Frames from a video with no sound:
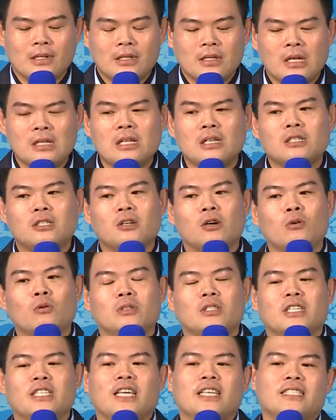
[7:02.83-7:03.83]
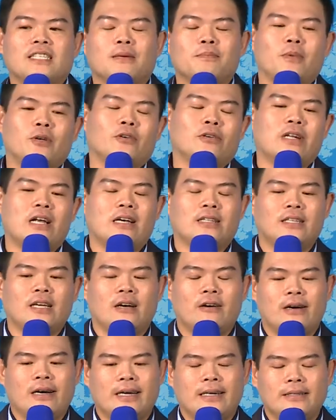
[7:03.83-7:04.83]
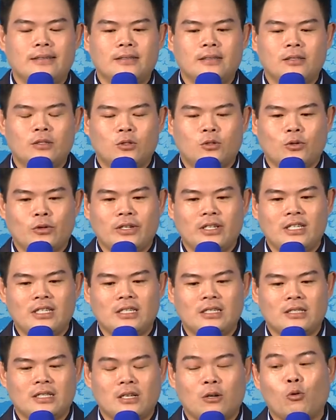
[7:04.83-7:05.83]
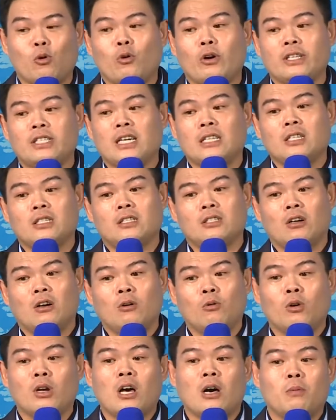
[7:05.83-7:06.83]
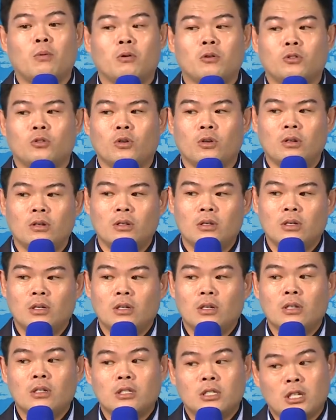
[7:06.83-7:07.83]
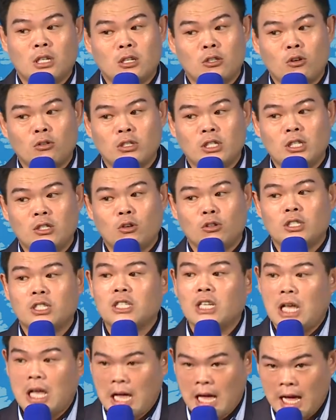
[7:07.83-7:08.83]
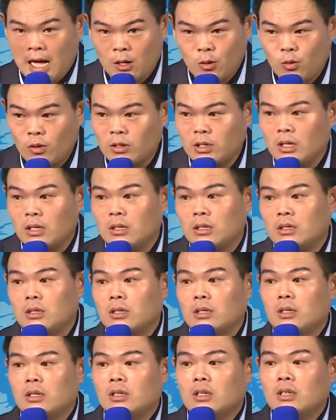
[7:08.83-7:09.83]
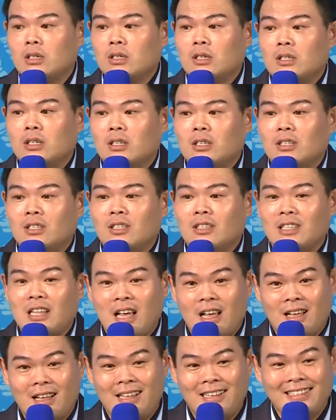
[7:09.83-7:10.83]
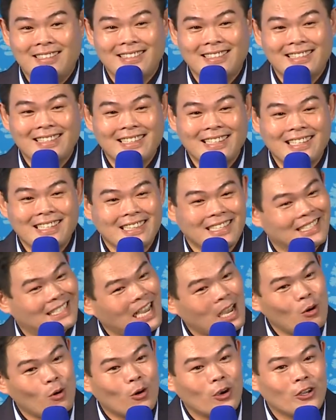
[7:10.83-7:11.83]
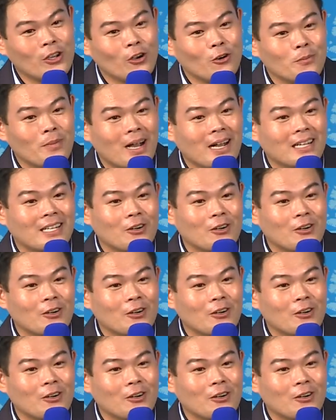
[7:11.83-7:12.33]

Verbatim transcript: 那时候我的业障没有拿掉啊，所以我回家的时候，我老婆说这个东西都是韩国的。那你猜我会用吗？